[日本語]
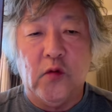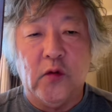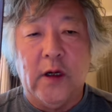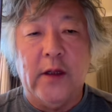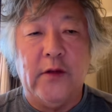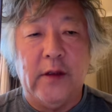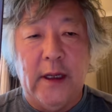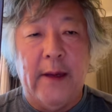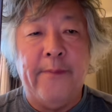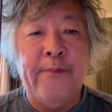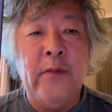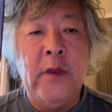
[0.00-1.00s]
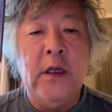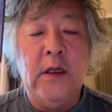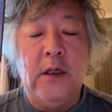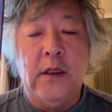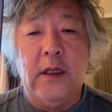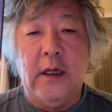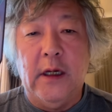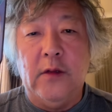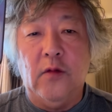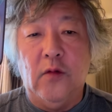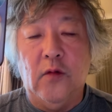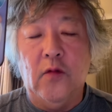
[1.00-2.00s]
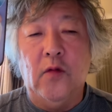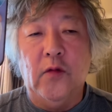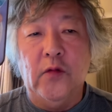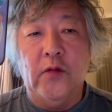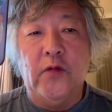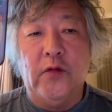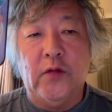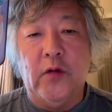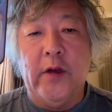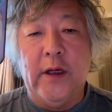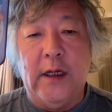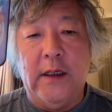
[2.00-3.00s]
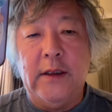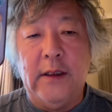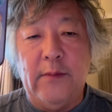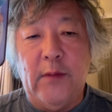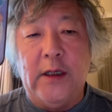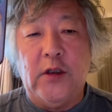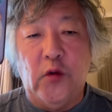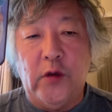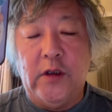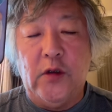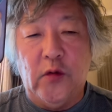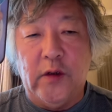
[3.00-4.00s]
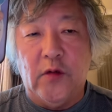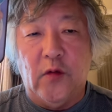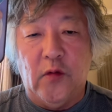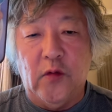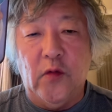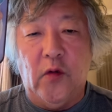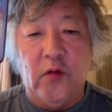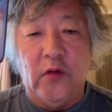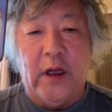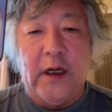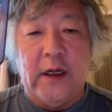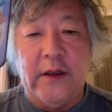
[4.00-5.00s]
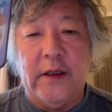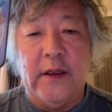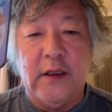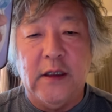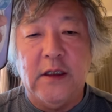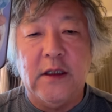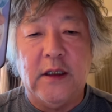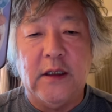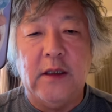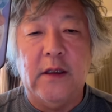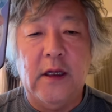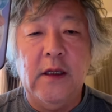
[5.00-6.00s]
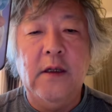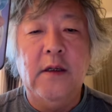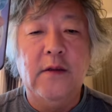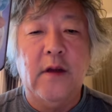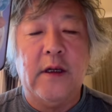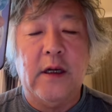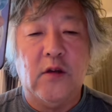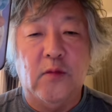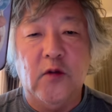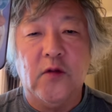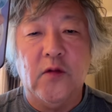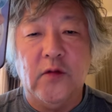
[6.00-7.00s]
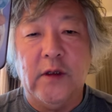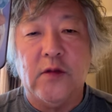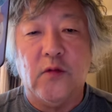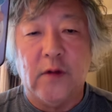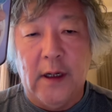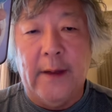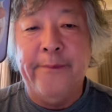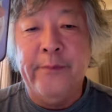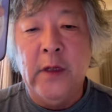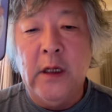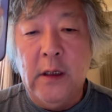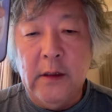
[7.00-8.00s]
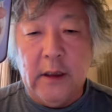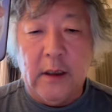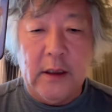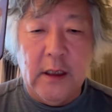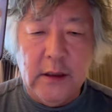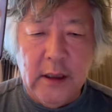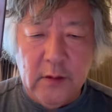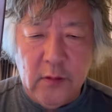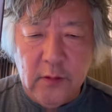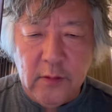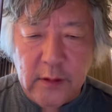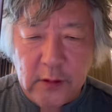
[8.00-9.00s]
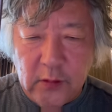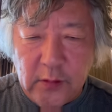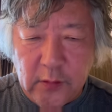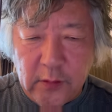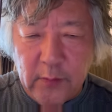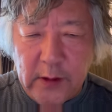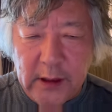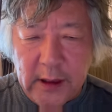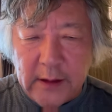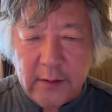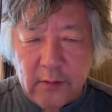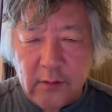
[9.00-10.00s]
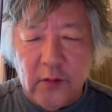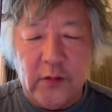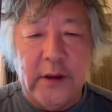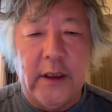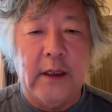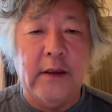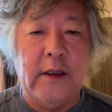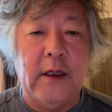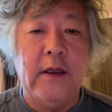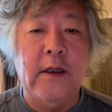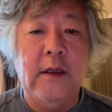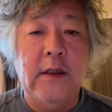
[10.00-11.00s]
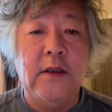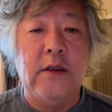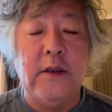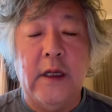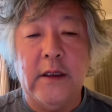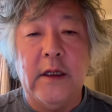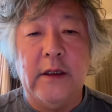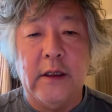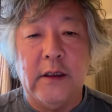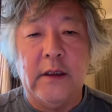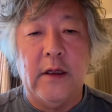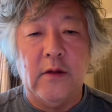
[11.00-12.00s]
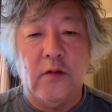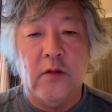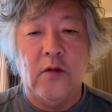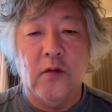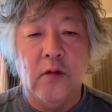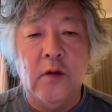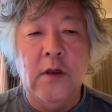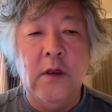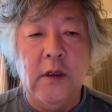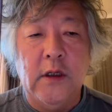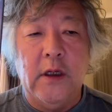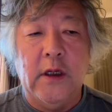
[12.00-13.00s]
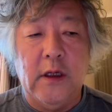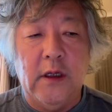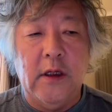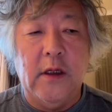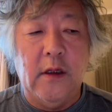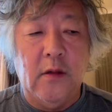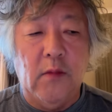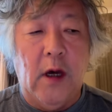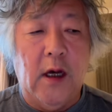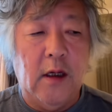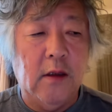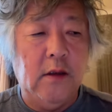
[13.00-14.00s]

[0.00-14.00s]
ことがあってであのそれがまあ一人一人の脳の中で認識されてねそれで書き込みをするんでしょうからだから決してあの一人みんながその寄ってたかって集団になってきているという、えー、まあ